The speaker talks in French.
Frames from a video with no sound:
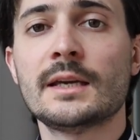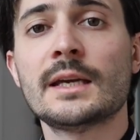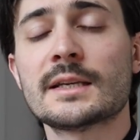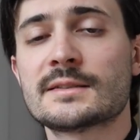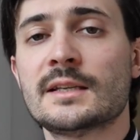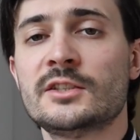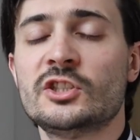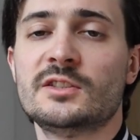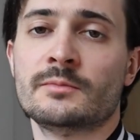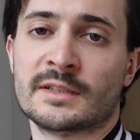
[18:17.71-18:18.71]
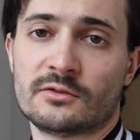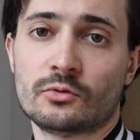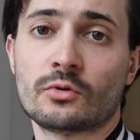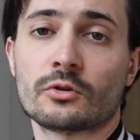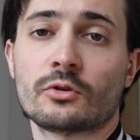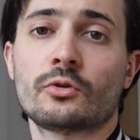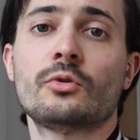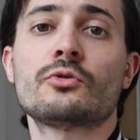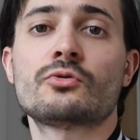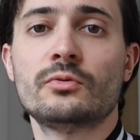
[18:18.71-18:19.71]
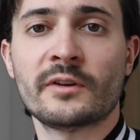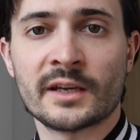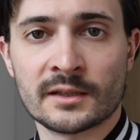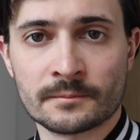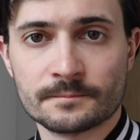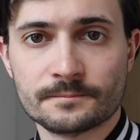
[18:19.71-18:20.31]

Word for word: et à sa légitimation en tant que souveraine.